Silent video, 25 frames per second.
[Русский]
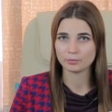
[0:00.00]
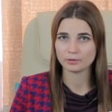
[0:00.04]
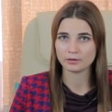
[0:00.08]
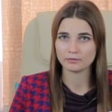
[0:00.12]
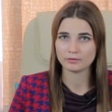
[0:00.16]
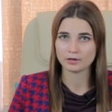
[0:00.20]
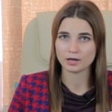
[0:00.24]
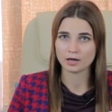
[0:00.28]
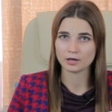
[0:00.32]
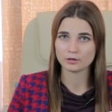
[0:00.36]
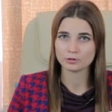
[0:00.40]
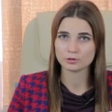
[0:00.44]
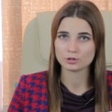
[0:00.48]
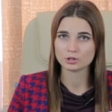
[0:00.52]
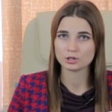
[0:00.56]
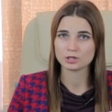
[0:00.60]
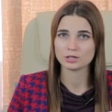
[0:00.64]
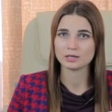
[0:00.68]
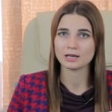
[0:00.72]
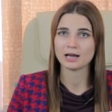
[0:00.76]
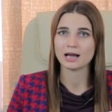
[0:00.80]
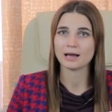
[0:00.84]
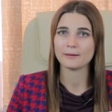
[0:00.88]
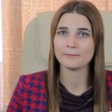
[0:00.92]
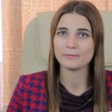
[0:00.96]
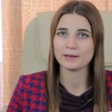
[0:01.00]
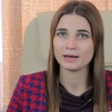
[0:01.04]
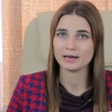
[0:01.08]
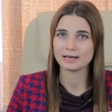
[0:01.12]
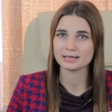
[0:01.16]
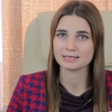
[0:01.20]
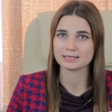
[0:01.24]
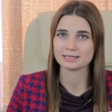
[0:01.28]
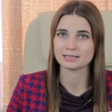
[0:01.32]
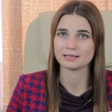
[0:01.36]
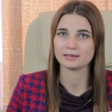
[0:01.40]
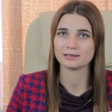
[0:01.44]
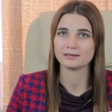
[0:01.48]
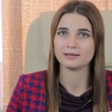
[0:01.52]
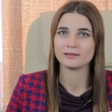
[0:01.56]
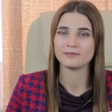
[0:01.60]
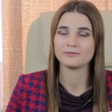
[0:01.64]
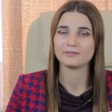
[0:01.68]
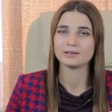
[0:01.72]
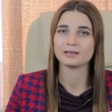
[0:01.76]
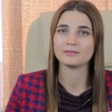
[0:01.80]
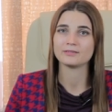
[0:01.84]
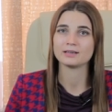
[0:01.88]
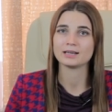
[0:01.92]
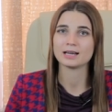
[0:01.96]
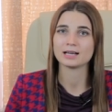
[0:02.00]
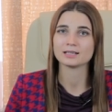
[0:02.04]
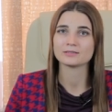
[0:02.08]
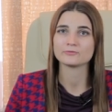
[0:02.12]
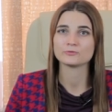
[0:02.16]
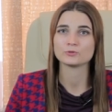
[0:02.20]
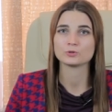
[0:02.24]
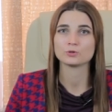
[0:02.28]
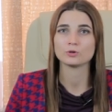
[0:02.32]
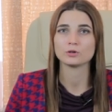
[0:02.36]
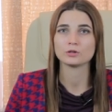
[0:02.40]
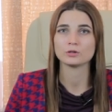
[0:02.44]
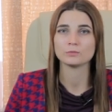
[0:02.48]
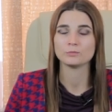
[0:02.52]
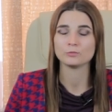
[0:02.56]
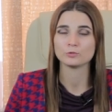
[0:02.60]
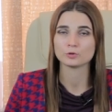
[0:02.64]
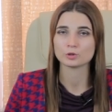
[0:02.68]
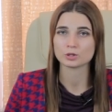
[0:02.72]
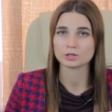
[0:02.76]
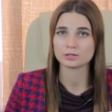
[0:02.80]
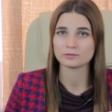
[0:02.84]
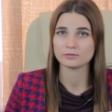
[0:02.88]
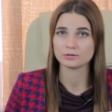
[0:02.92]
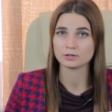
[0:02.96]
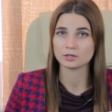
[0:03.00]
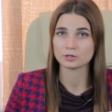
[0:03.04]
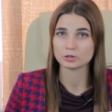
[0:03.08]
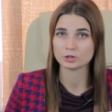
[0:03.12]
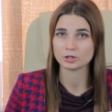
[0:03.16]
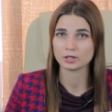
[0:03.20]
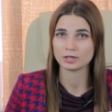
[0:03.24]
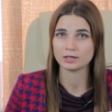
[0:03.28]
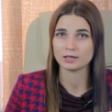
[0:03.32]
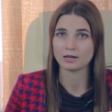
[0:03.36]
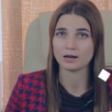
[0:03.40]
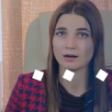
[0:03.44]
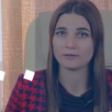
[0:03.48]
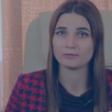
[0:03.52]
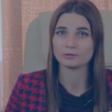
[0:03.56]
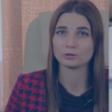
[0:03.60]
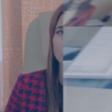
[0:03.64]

управляющий обязан выявлять все имущество должника.